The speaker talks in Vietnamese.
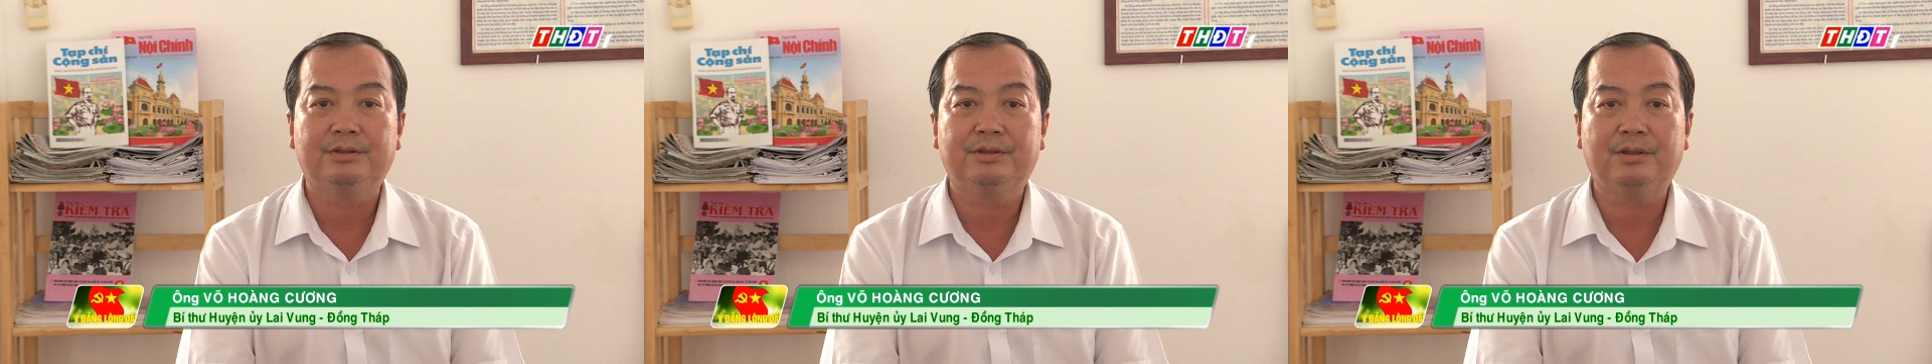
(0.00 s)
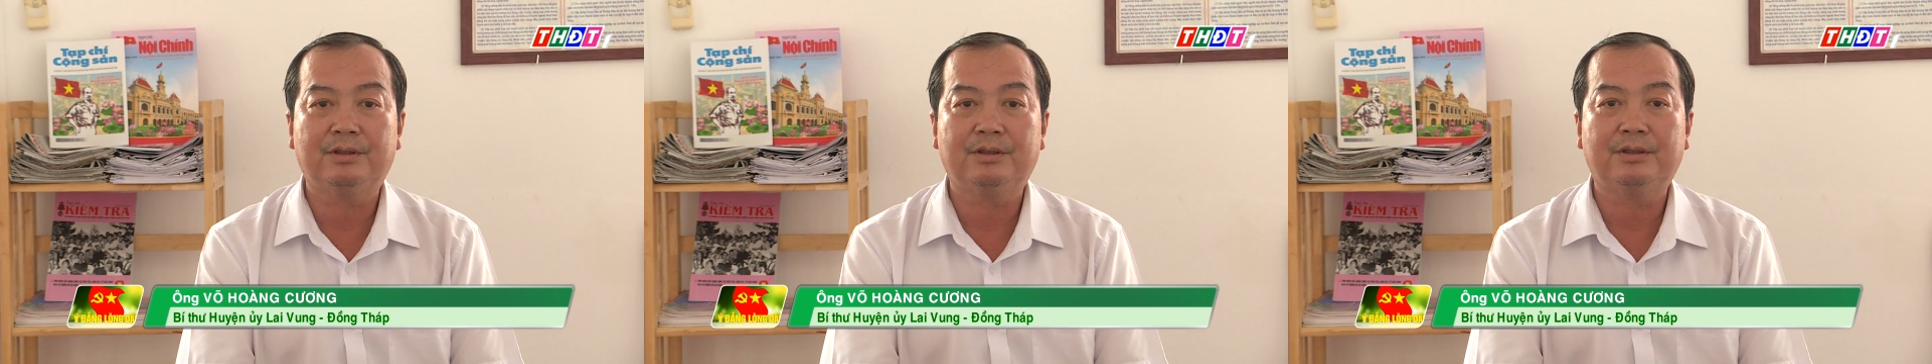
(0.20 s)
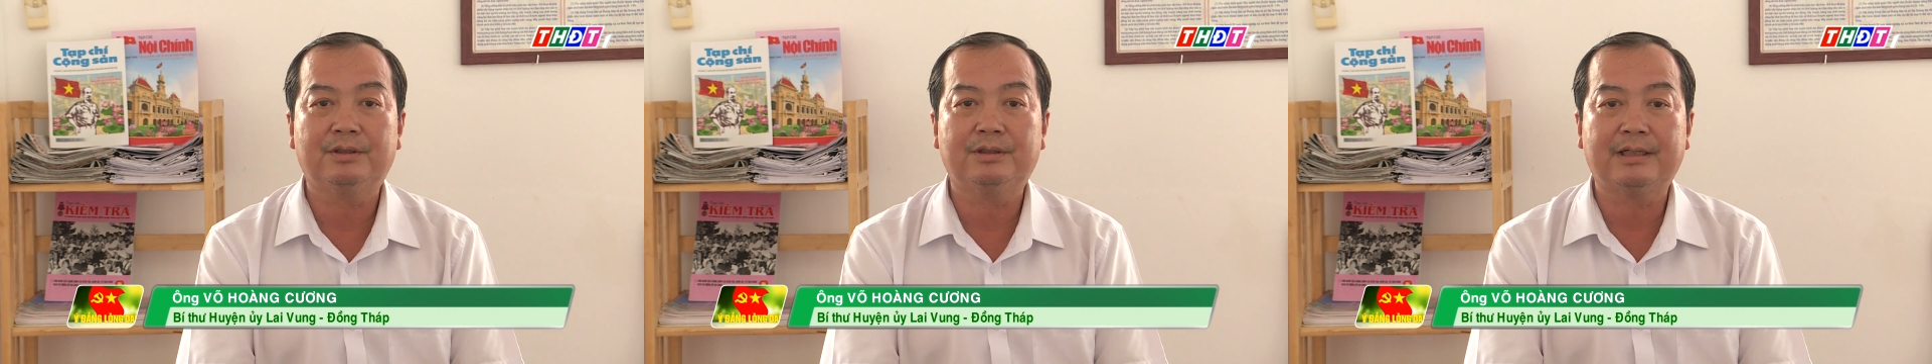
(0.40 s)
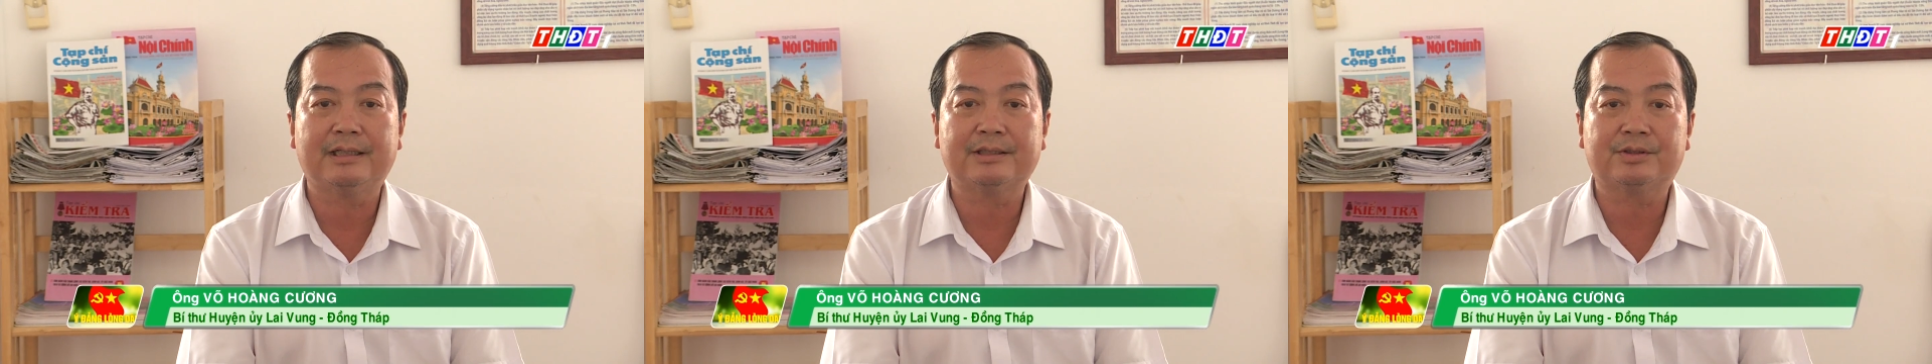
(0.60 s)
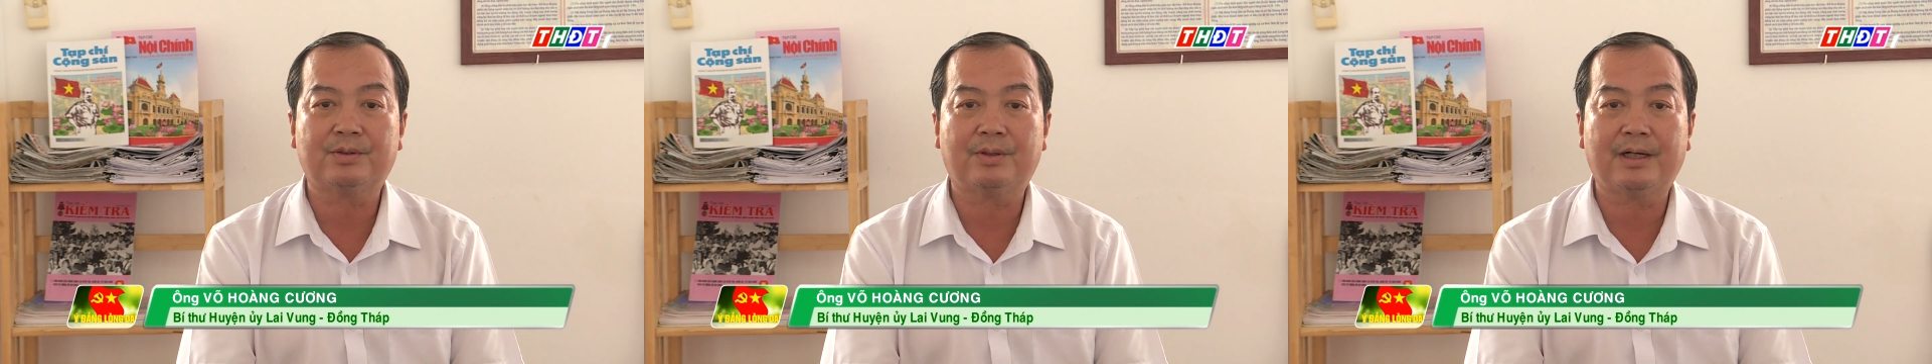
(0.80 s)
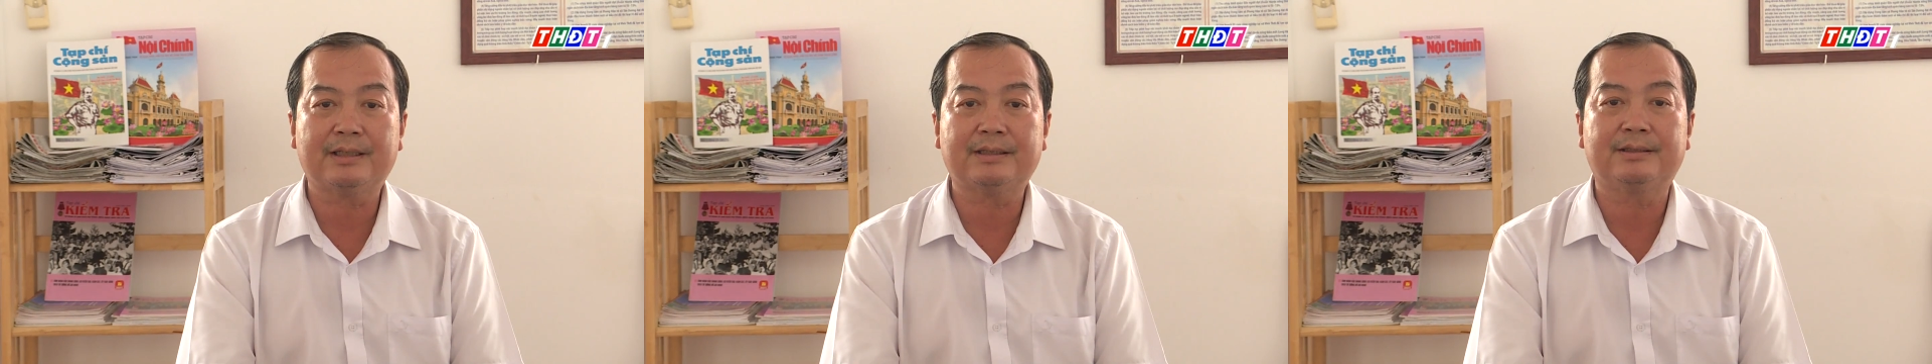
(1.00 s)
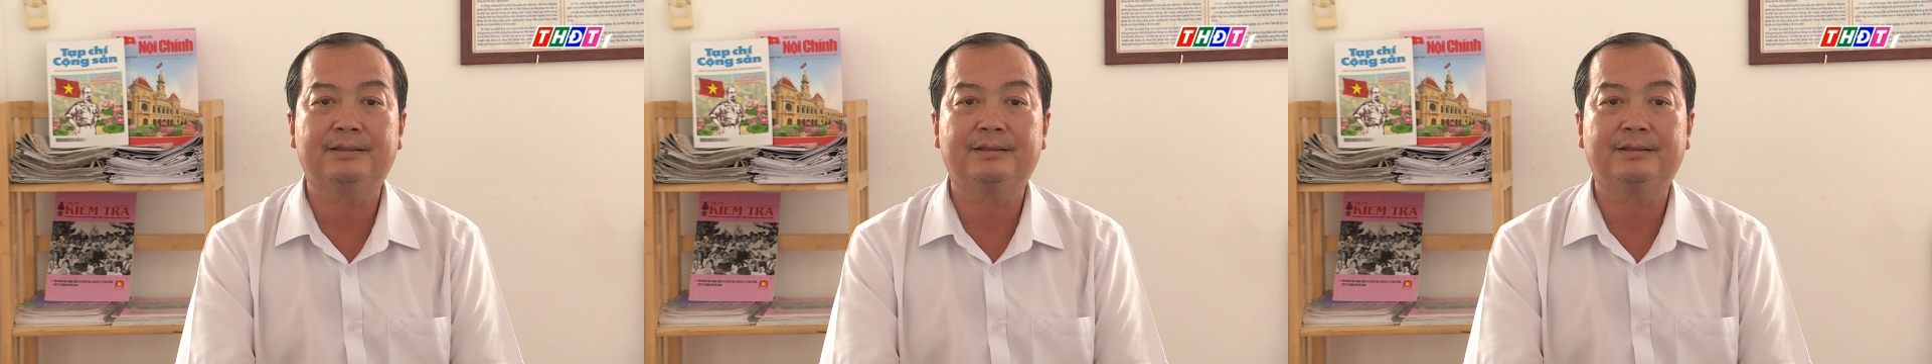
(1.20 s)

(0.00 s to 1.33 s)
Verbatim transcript: cho rà soát